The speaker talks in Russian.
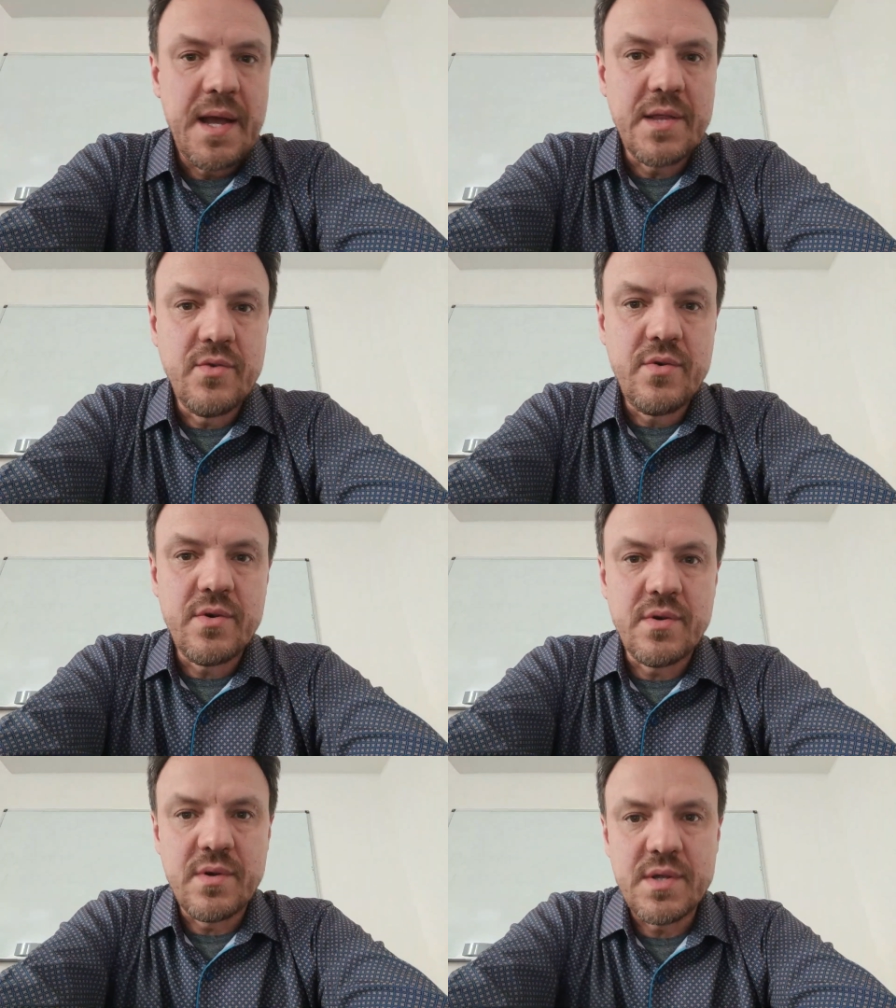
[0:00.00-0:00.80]

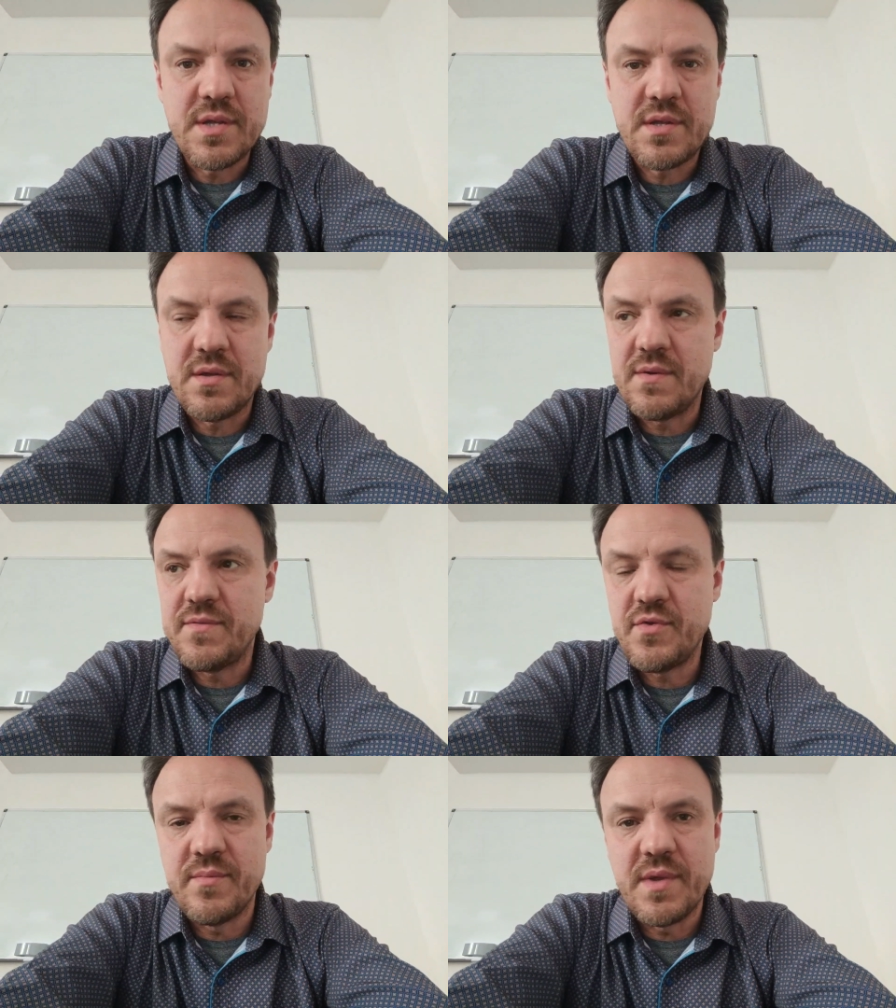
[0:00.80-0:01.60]
оно где-то
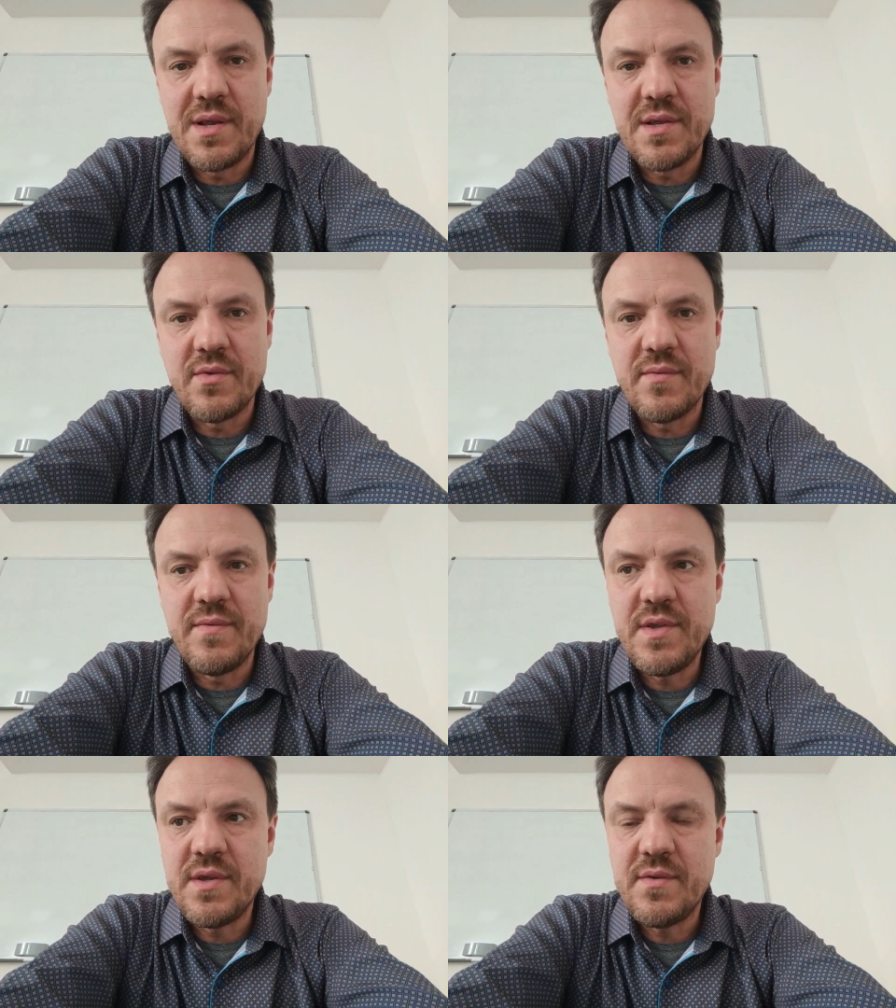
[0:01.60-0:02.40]
в том или ином
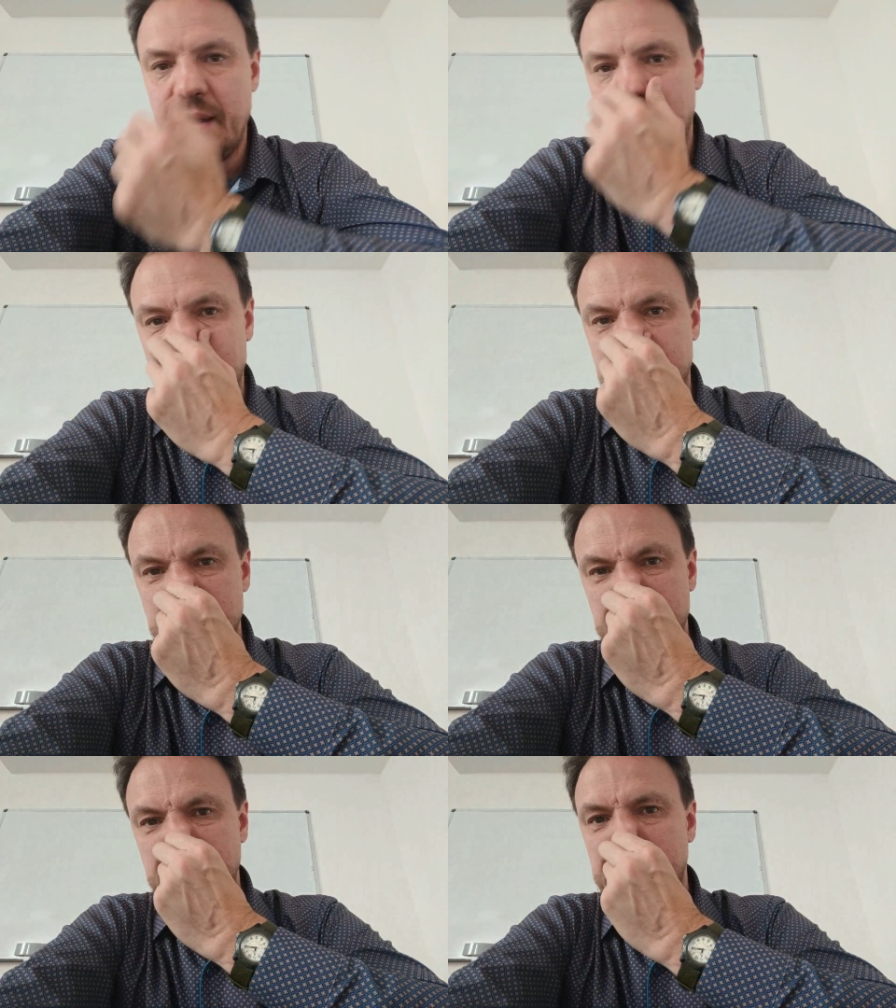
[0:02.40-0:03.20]
виде
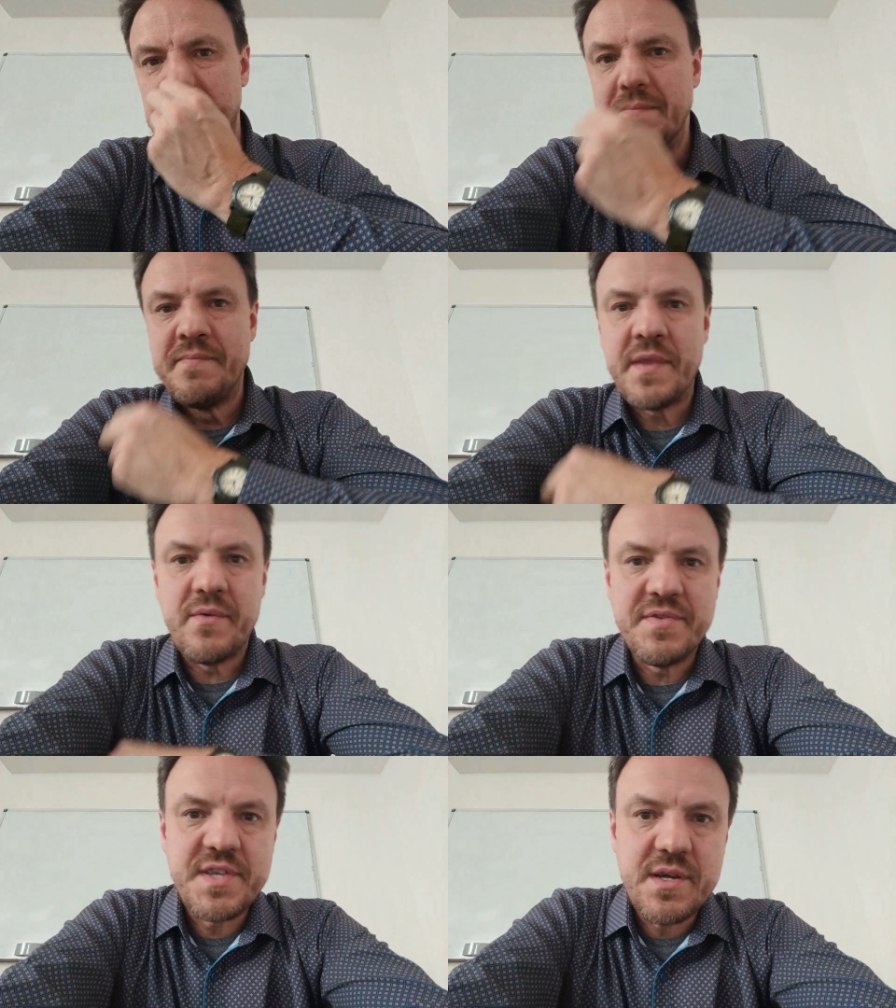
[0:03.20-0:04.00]
присутствует
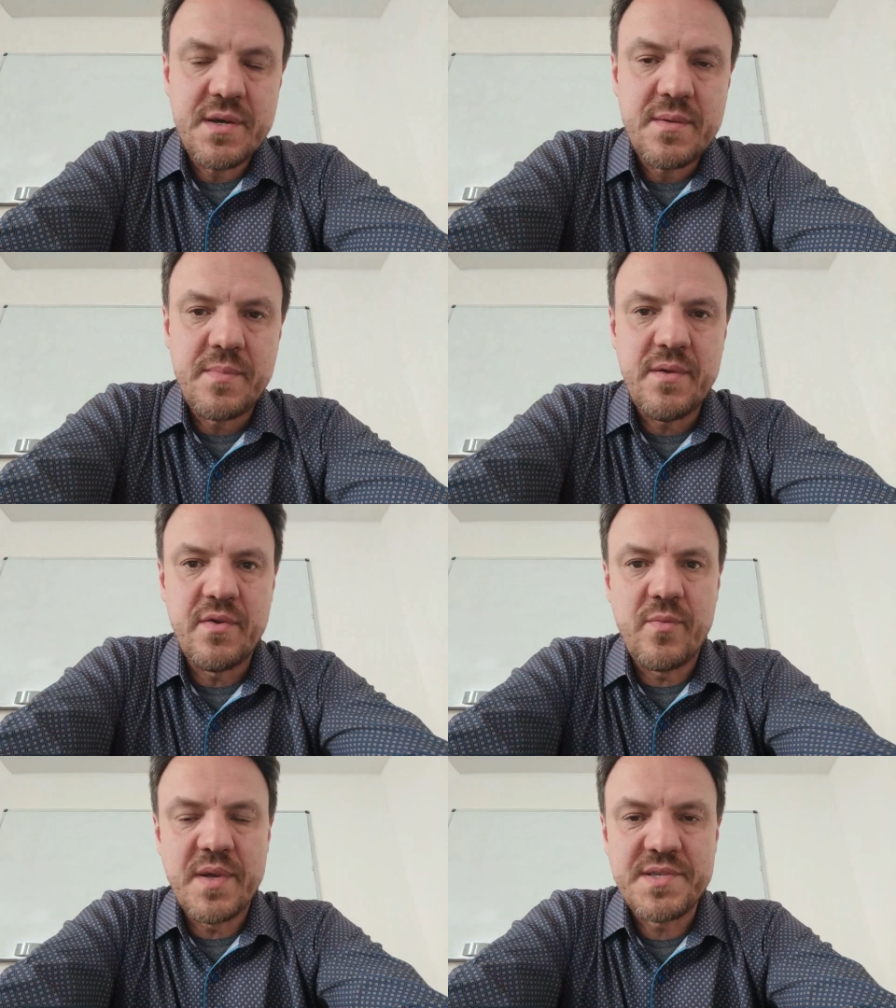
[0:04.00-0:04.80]
во всех
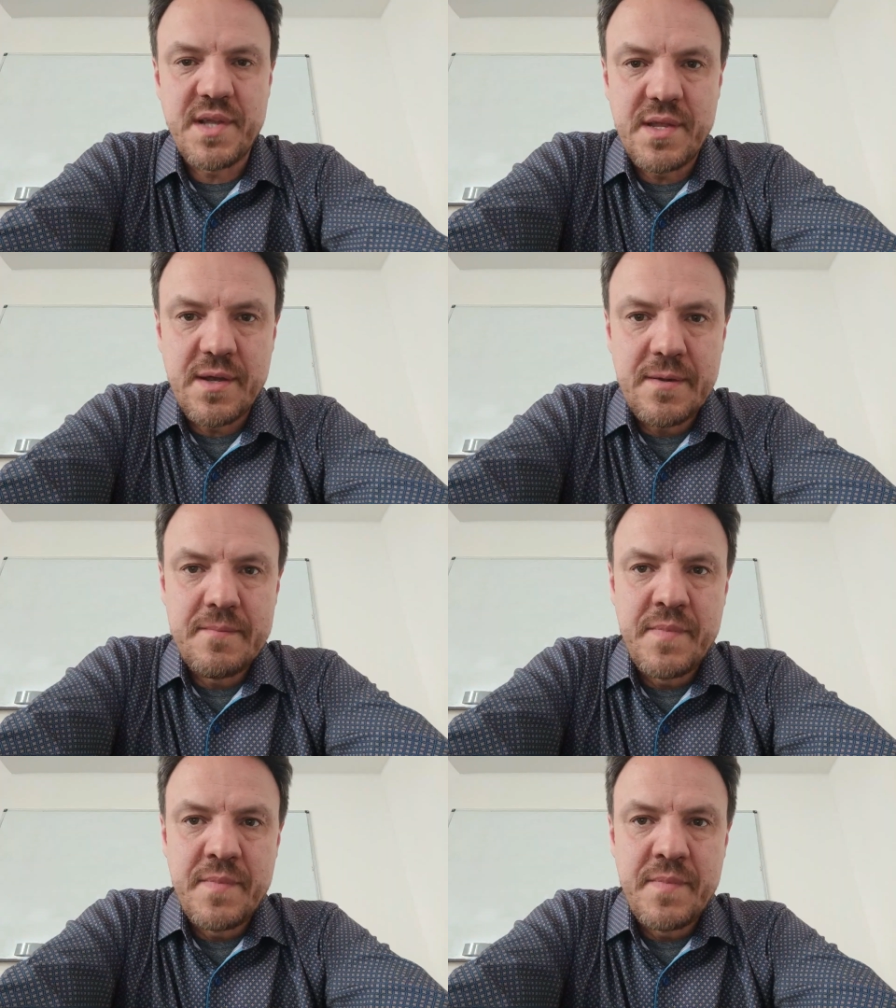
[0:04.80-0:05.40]
Павловых посланиях.